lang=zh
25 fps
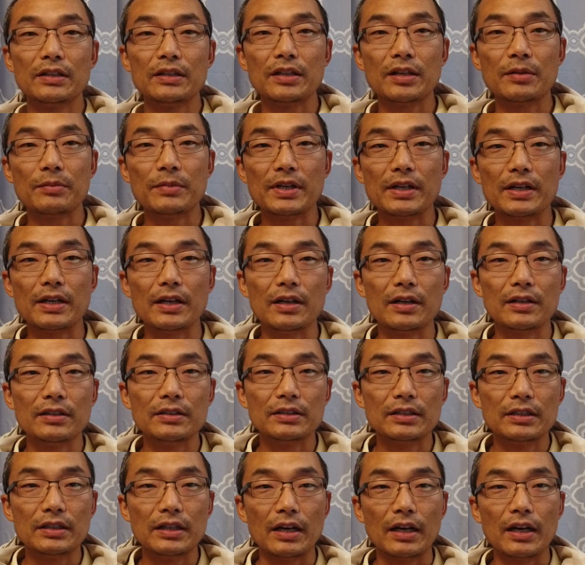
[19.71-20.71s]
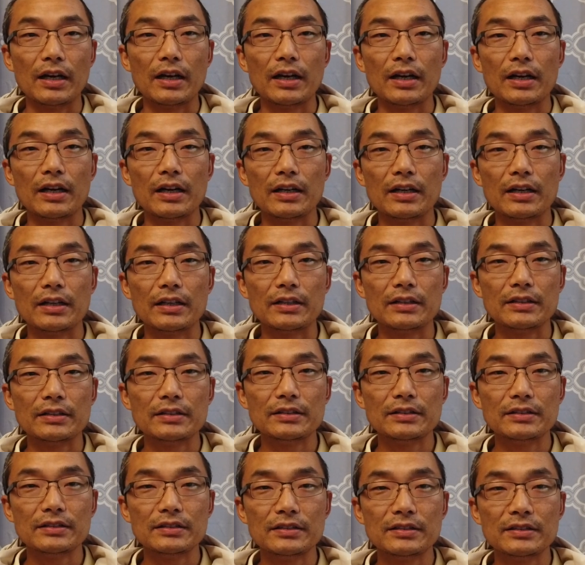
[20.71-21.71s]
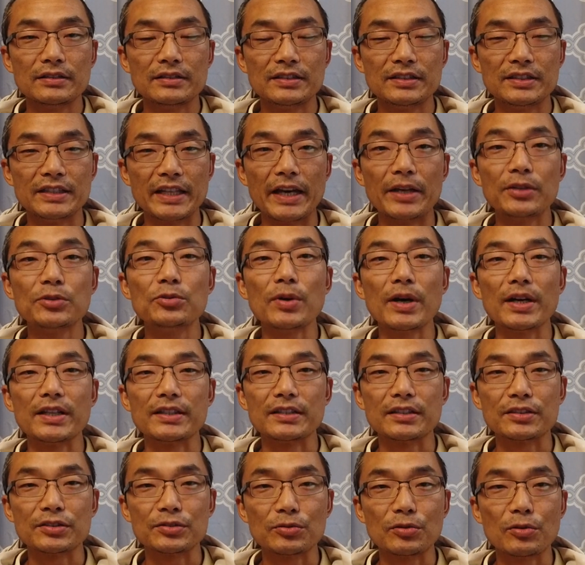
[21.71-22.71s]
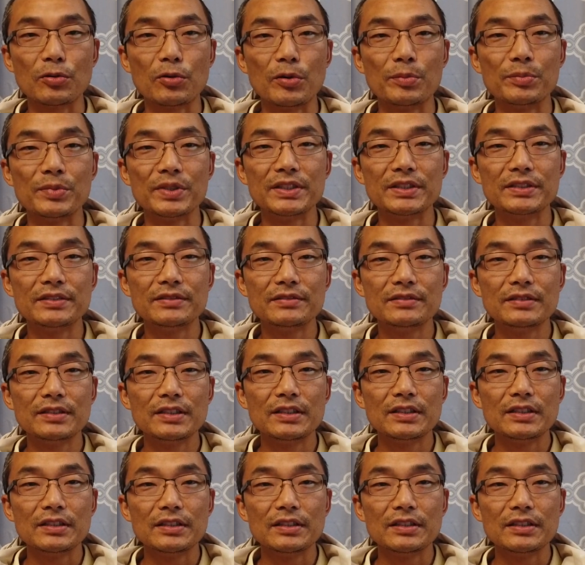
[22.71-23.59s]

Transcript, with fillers: 那么呃，简短的说，我们